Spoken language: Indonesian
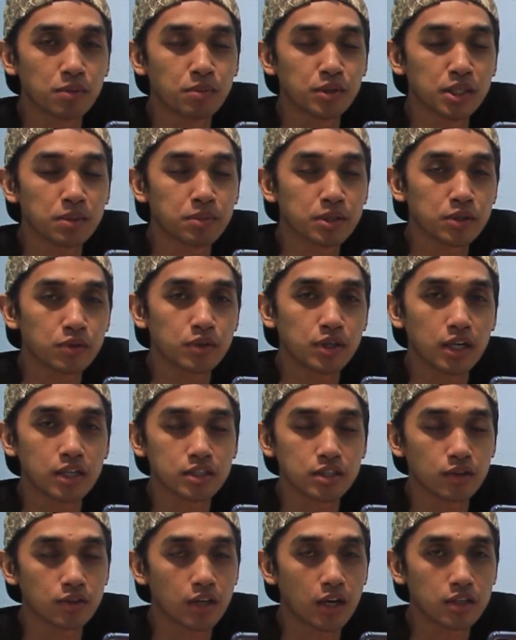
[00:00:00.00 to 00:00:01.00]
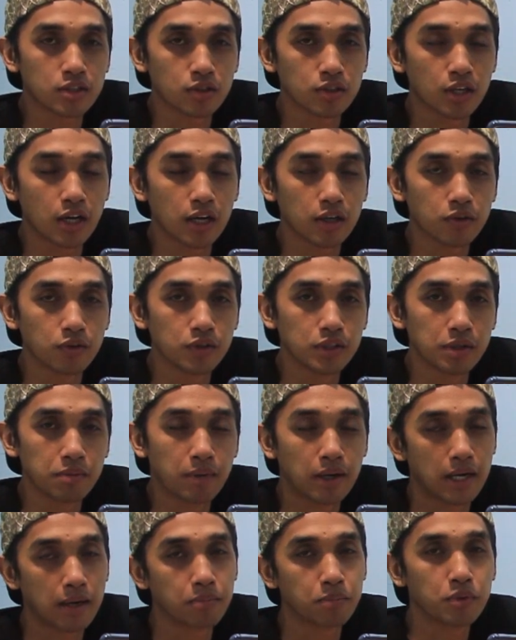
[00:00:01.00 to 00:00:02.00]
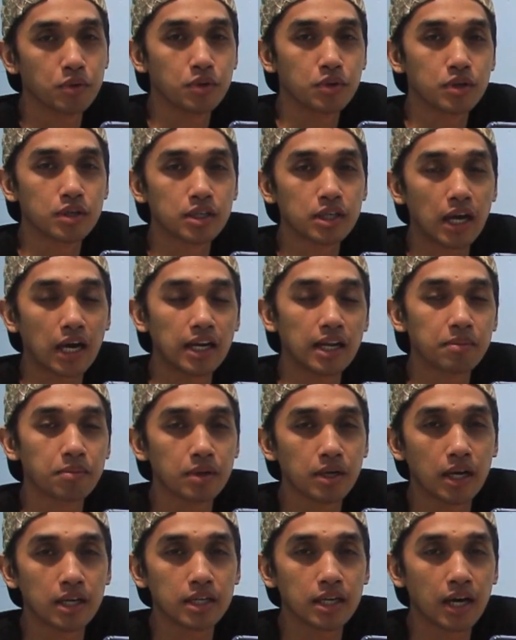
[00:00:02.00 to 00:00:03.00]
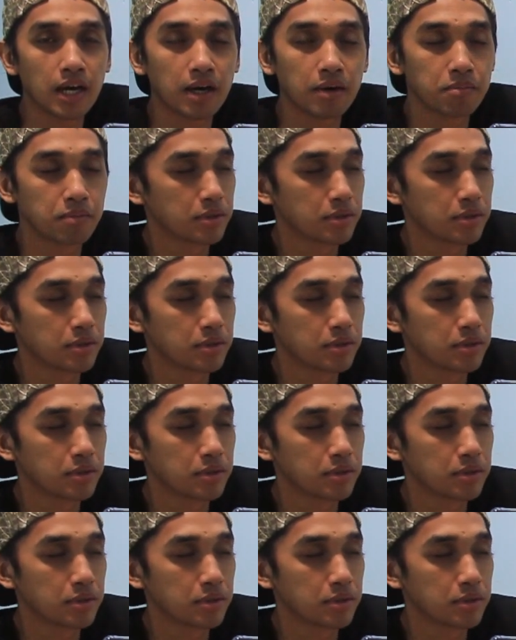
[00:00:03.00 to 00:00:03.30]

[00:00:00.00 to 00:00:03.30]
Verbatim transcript: teman-temanku dan saudara-saudaraku dimanapun kalian berada.